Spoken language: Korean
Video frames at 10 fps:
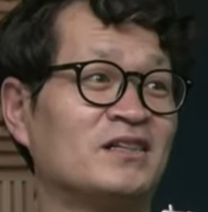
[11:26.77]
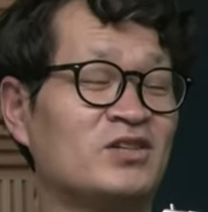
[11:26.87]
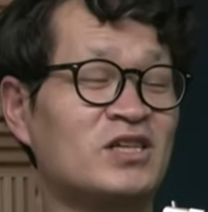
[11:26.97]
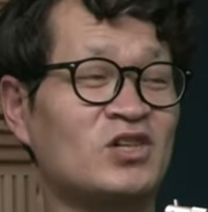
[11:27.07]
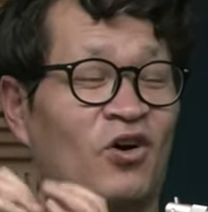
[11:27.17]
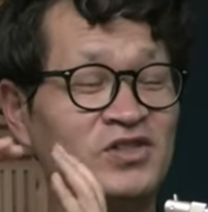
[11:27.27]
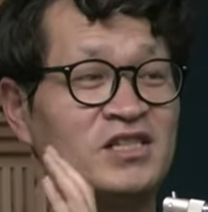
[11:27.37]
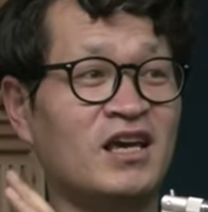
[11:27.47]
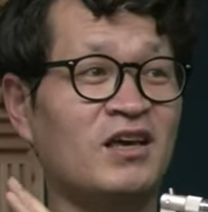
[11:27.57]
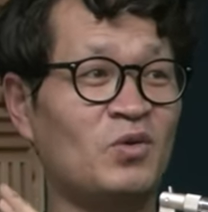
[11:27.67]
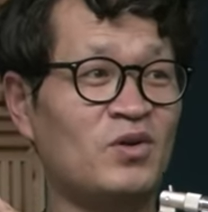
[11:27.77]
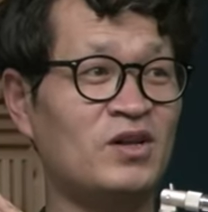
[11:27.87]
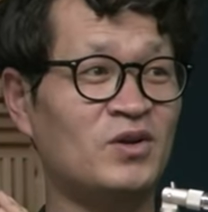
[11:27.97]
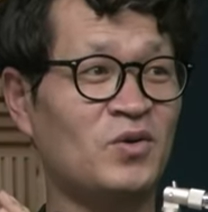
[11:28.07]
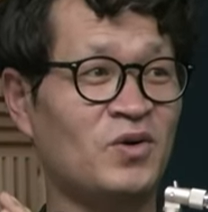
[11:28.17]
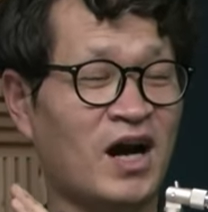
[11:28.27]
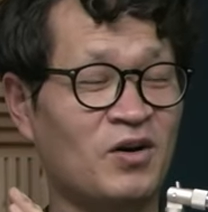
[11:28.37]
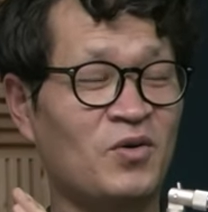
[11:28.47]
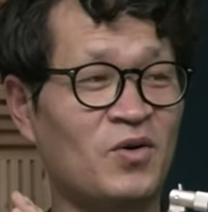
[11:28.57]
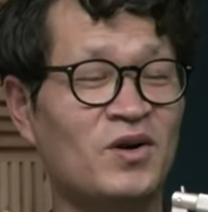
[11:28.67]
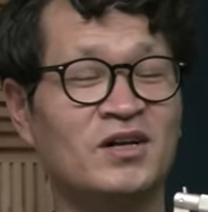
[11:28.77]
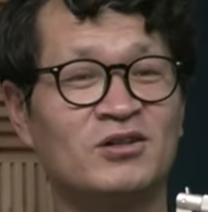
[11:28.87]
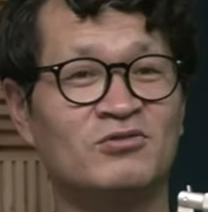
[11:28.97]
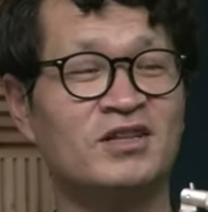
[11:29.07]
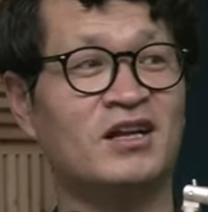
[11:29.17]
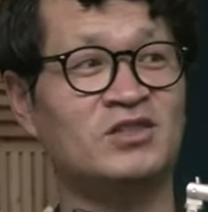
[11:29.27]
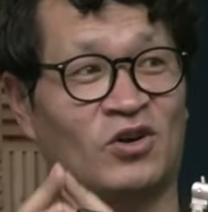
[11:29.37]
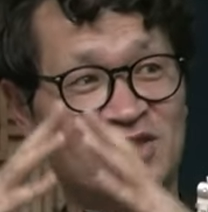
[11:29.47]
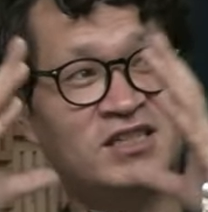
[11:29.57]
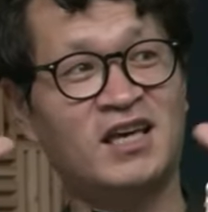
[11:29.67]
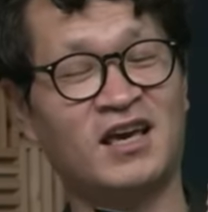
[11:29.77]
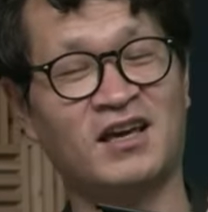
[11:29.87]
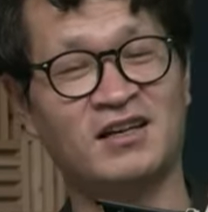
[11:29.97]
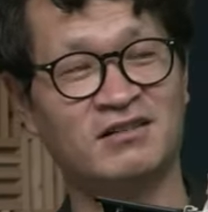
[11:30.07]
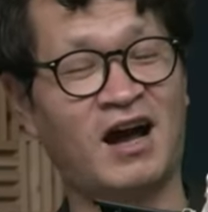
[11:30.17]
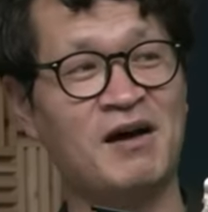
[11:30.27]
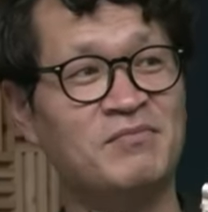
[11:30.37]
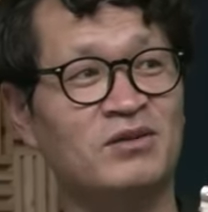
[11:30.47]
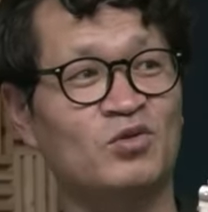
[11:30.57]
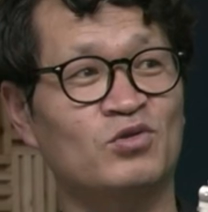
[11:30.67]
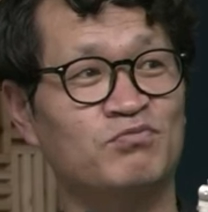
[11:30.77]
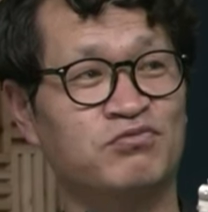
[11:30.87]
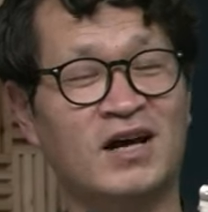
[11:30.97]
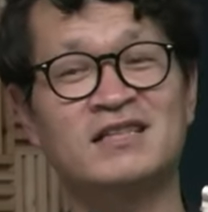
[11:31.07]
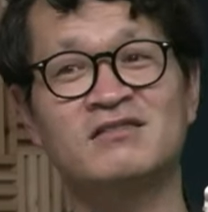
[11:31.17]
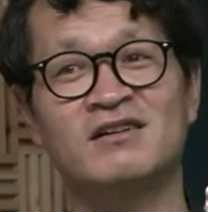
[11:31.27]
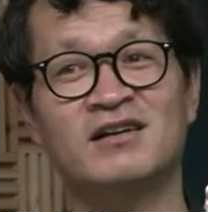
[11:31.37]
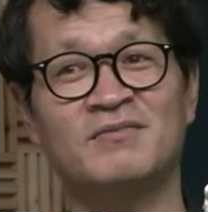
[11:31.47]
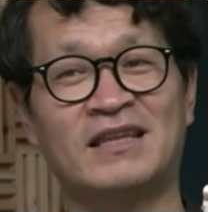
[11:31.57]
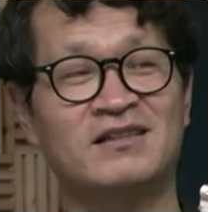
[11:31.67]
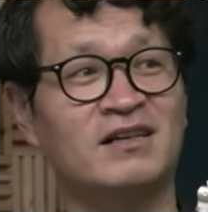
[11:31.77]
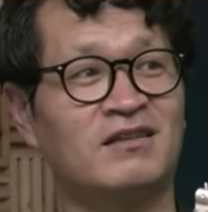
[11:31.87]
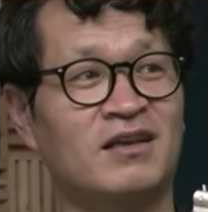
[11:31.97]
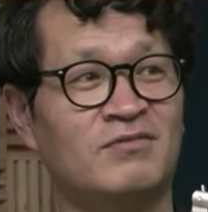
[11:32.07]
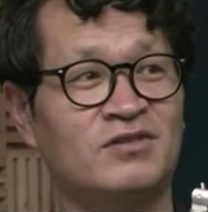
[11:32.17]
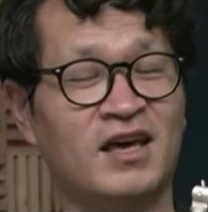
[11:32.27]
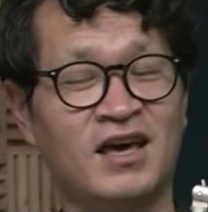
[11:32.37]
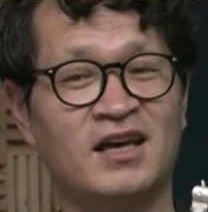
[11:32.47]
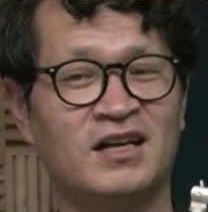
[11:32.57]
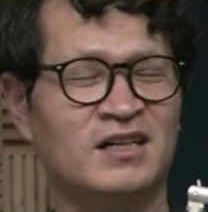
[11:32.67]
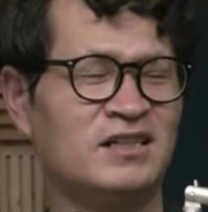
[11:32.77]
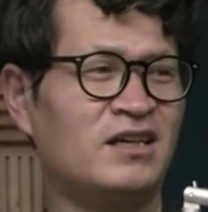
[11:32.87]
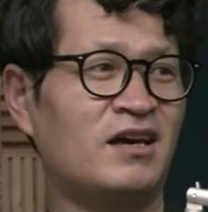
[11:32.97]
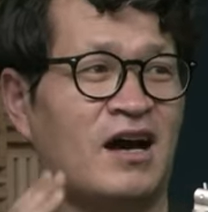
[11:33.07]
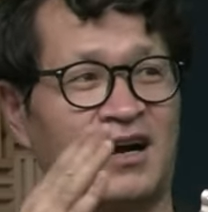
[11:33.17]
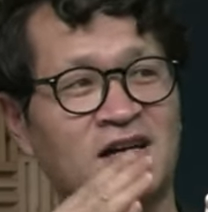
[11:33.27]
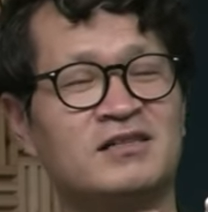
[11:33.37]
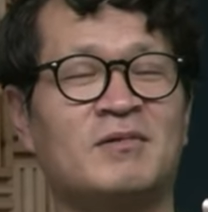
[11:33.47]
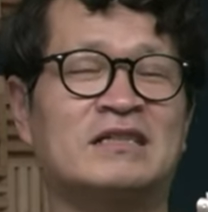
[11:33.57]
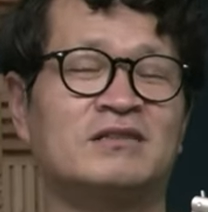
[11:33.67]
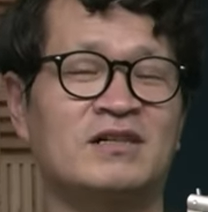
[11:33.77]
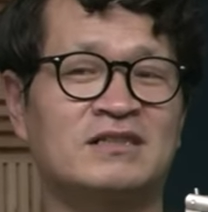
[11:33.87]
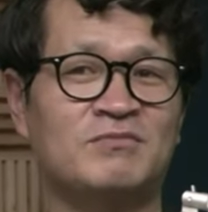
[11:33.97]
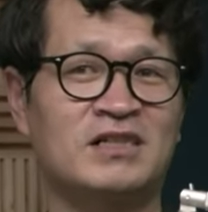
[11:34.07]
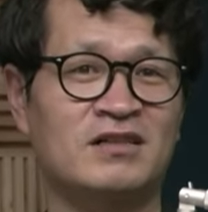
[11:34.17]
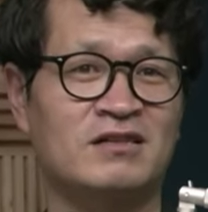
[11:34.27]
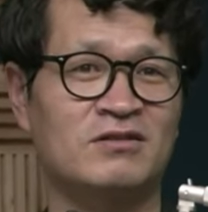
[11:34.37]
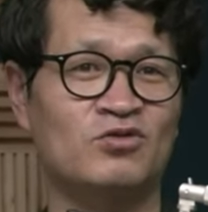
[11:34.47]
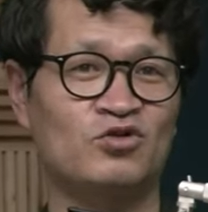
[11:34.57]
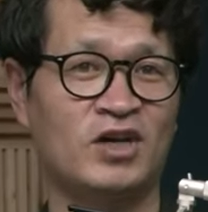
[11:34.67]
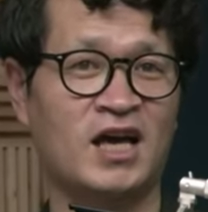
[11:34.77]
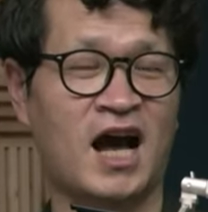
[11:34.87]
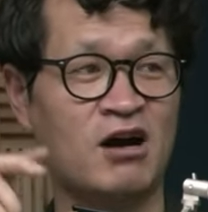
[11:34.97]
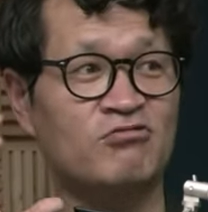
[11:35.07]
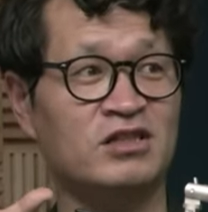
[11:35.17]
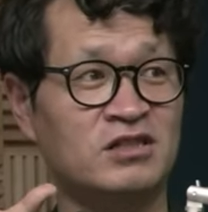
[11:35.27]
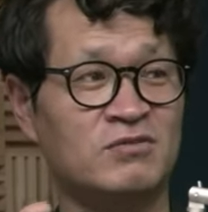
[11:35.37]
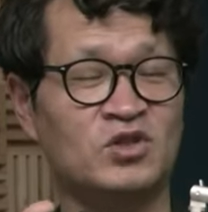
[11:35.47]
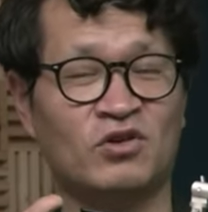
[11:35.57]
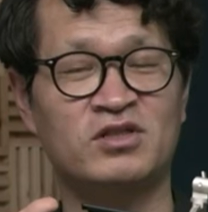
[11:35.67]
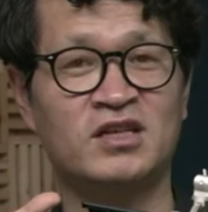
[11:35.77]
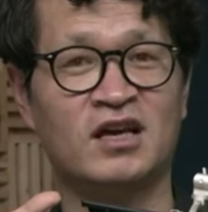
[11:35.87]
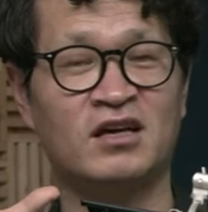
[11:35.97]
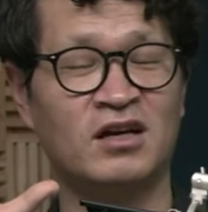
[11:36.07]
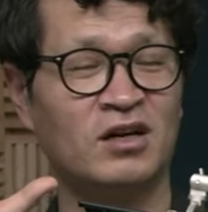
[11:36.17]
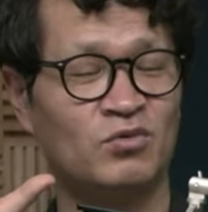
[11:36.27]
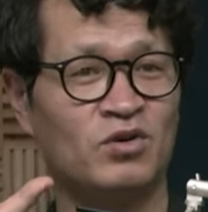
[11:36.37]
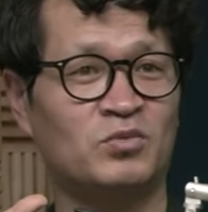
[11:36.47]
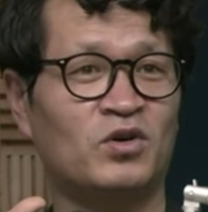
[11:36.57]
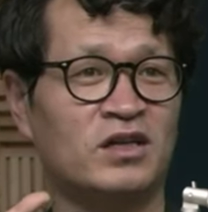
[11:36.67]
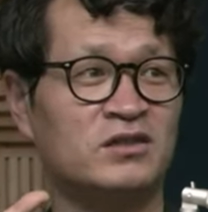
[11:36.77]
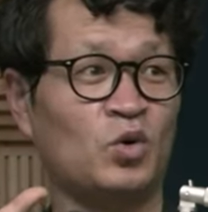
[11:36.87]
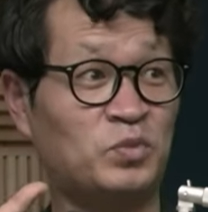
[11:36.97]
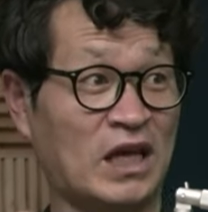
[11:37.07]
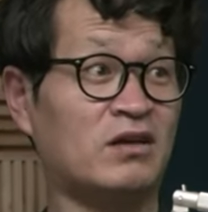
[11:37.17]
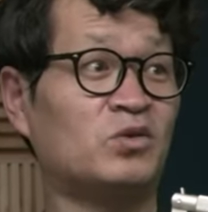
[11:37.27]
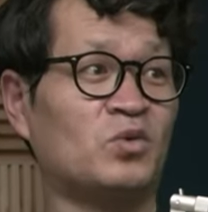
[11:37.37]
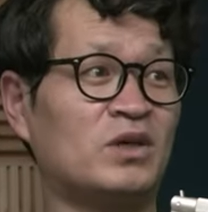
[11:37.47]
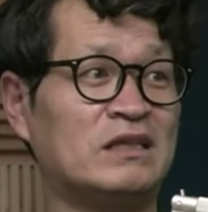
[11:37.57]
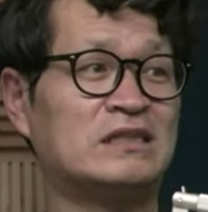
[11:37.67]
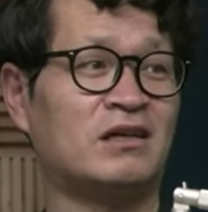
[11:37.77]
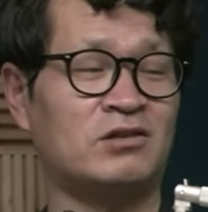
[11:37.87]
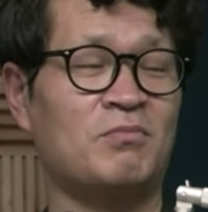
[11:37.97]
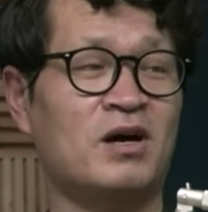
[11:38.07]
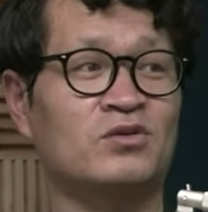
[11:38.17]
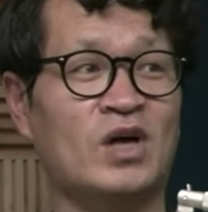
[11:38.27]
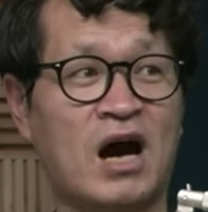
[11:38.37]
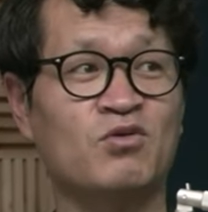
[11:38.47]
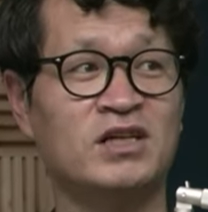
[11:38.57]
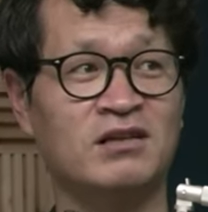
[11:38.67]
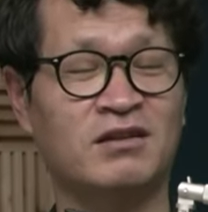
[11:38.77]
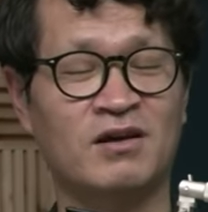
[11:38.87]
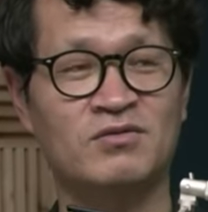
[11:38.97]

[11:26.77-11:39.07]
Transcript: 그것이 전쟁의 논리로 가고 우리나라 전체 특히 한반도를 불안정하게 만들기 때문에 이게 아까 이제 말씀하신 3차 대전 중에 한국이 지금 전쟁 위험도가 굉장히 높다는 또 이제 전망도 나오고 있기 네.